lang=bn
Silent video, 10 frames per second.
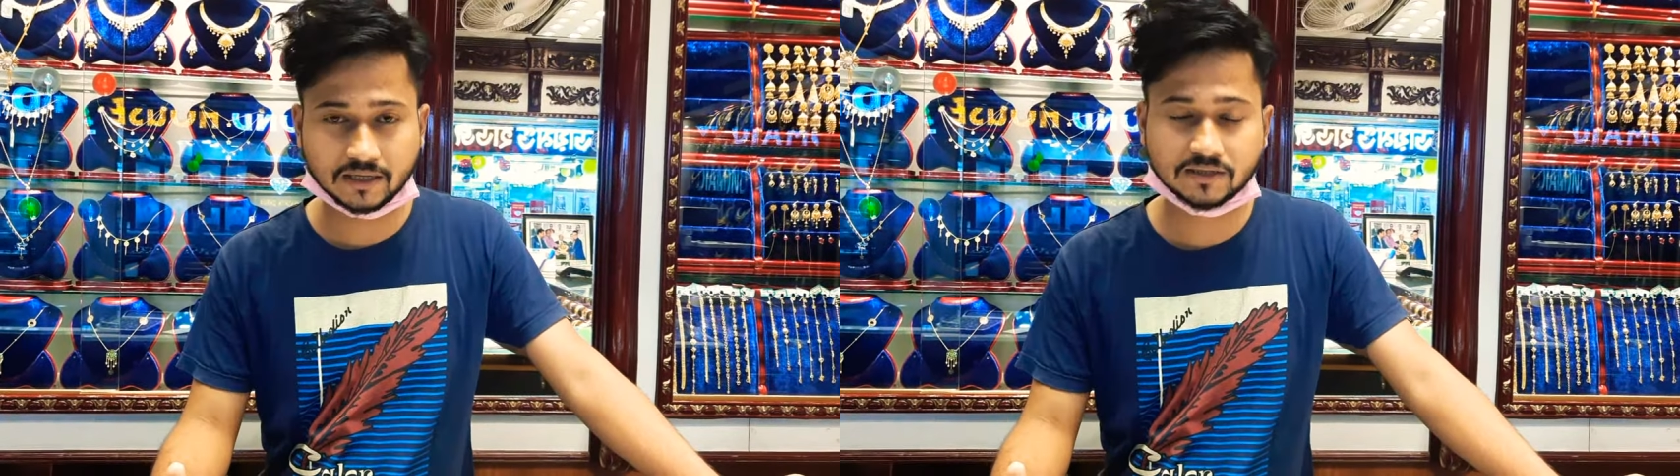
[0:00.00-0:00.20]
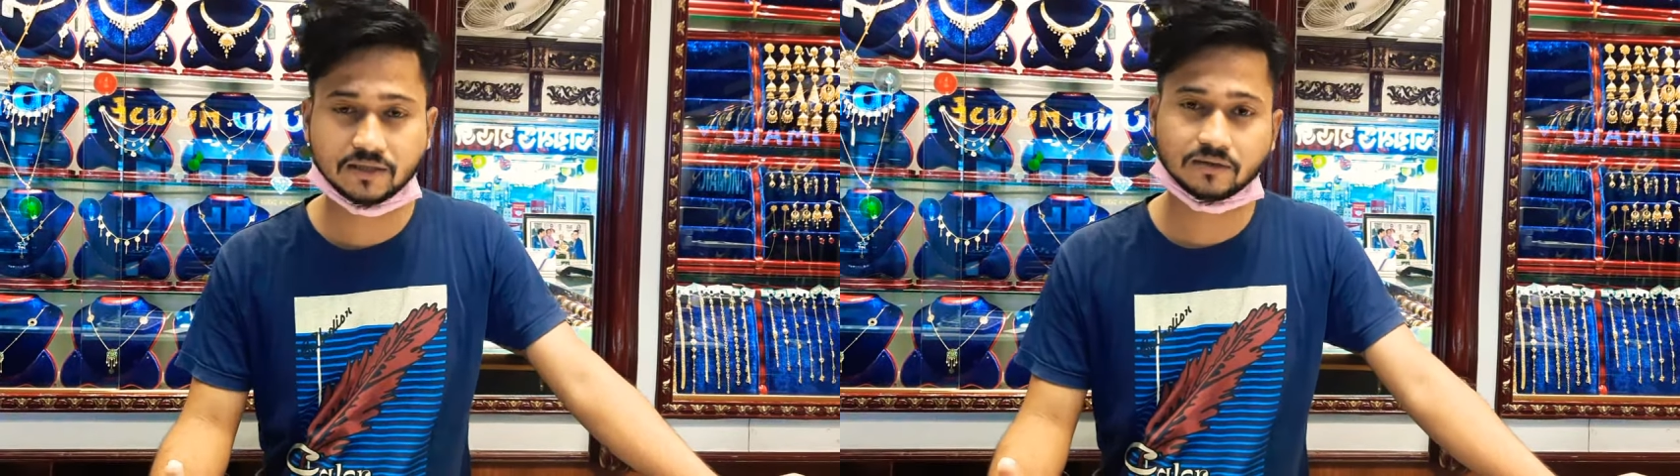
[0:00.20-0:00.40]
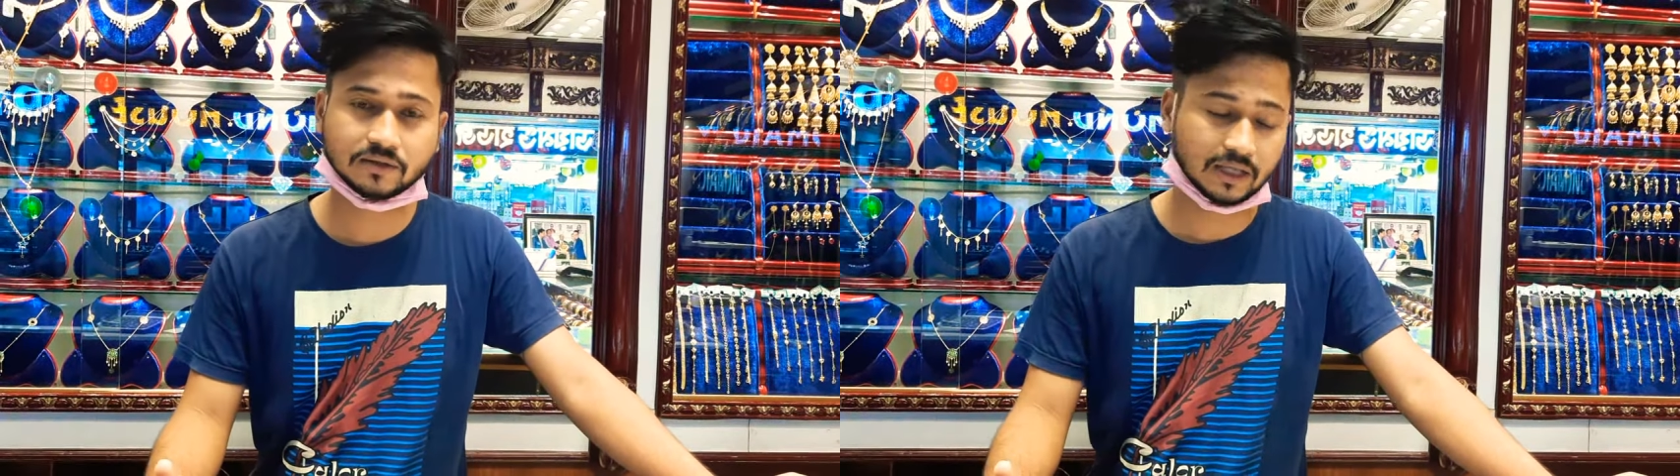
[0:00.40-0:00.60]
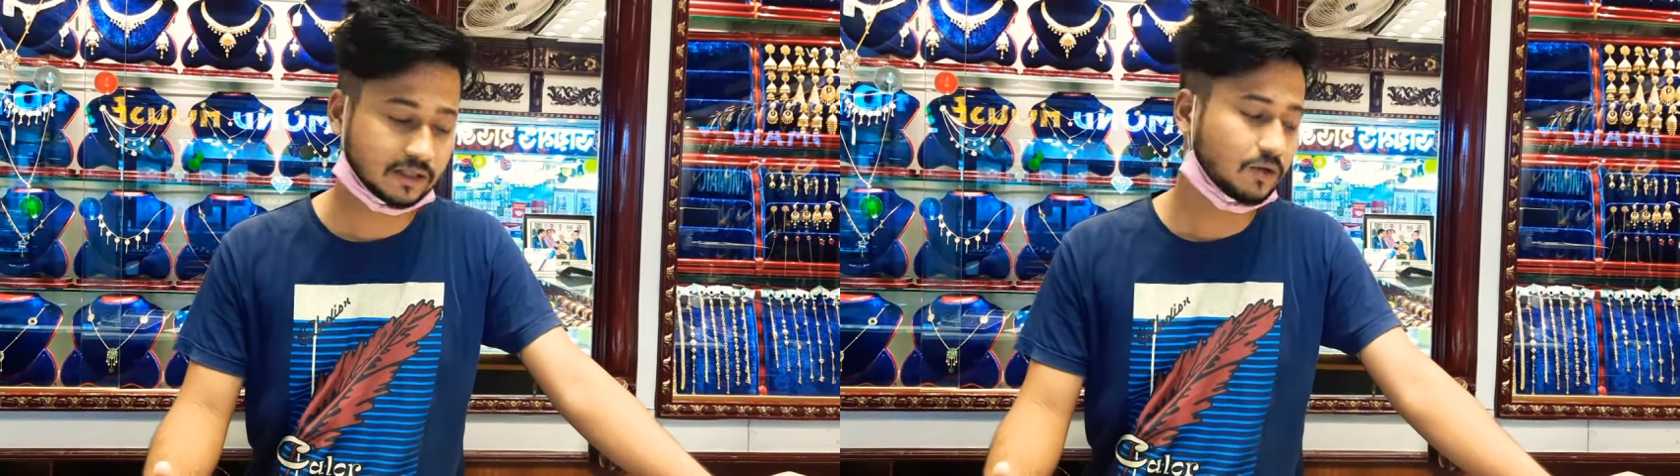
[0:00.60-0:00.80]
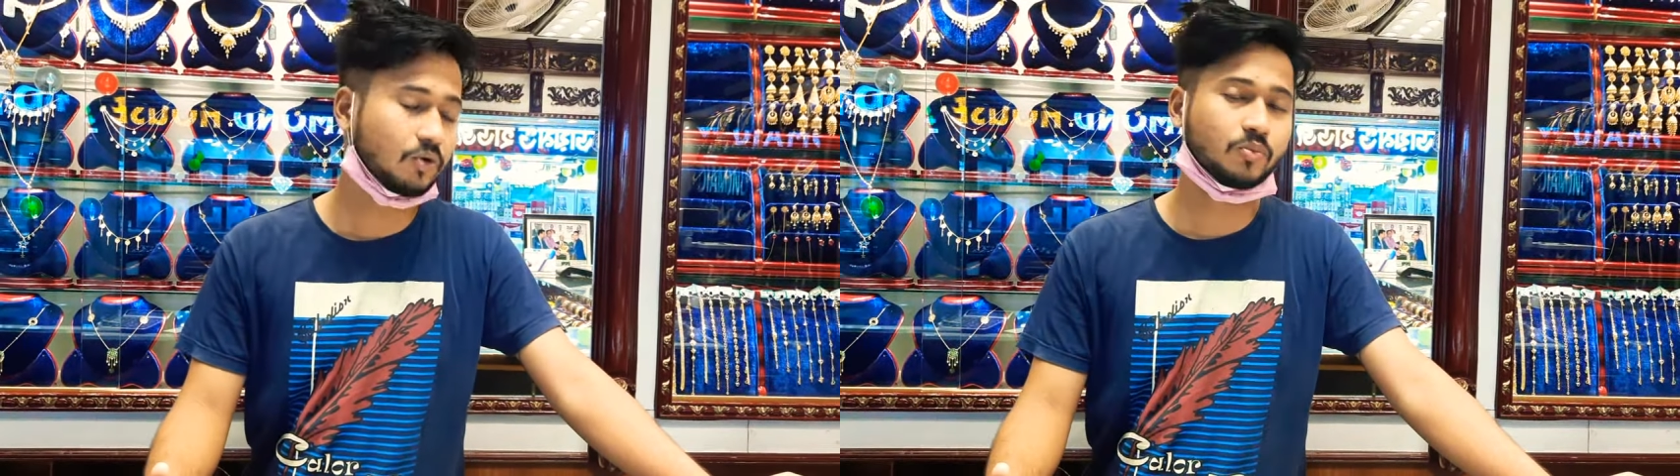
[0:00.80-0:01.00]
আছেন
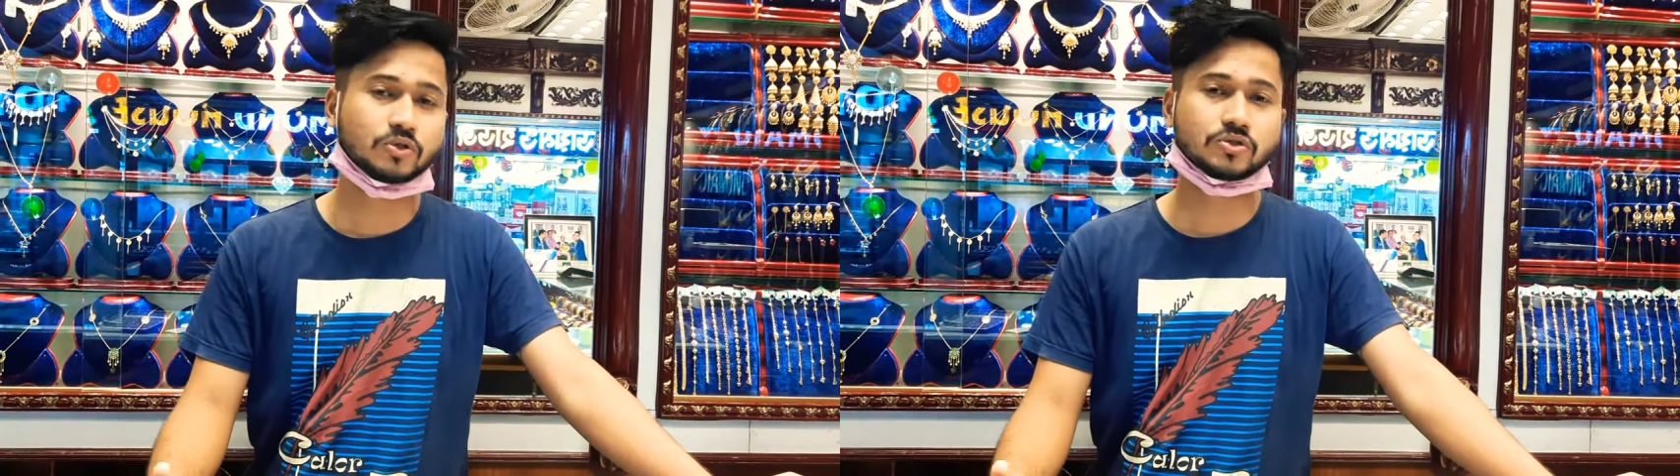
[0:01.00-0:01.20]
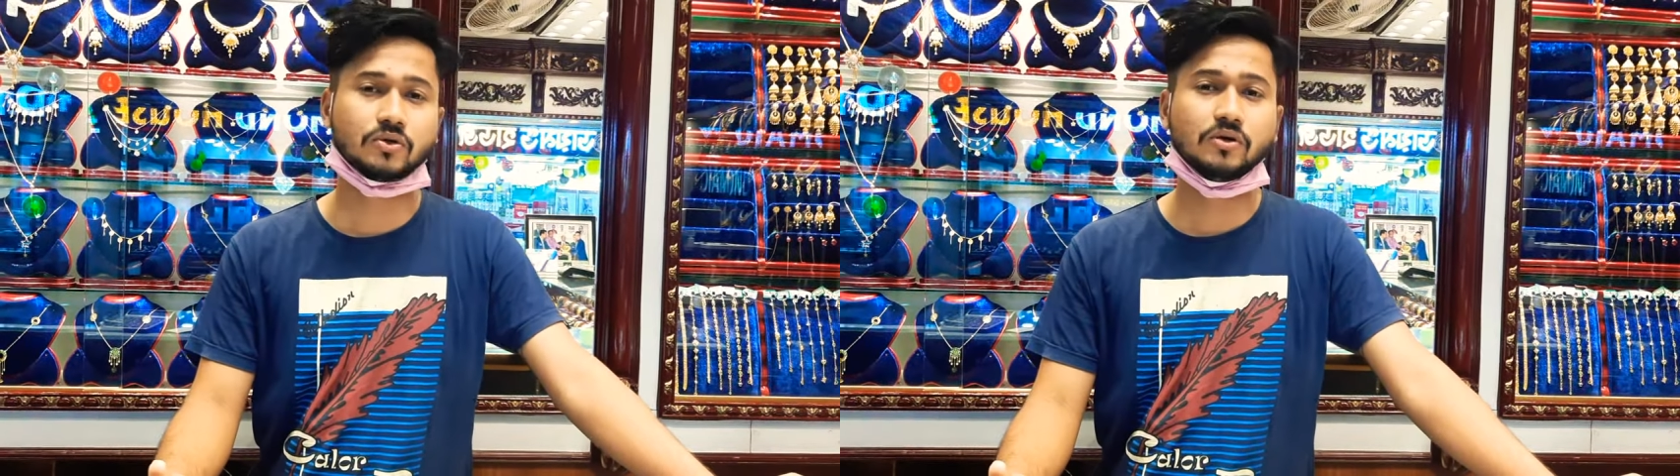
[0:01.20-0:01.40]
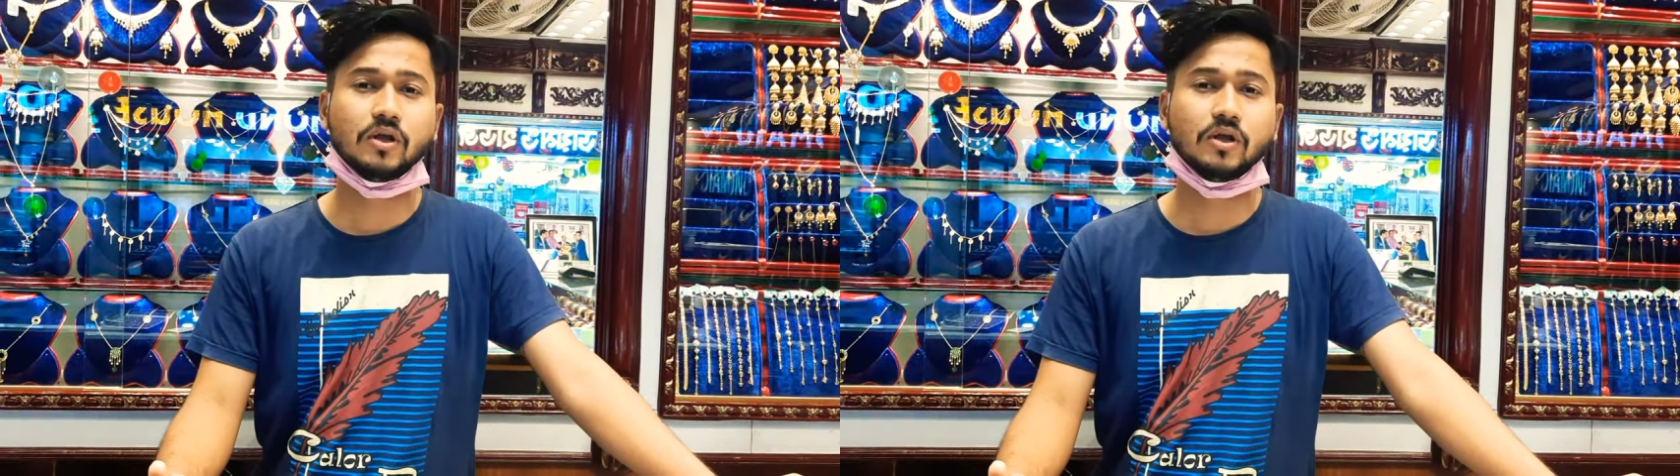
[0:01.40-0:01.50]
তাদেরকেও প্রশ্ন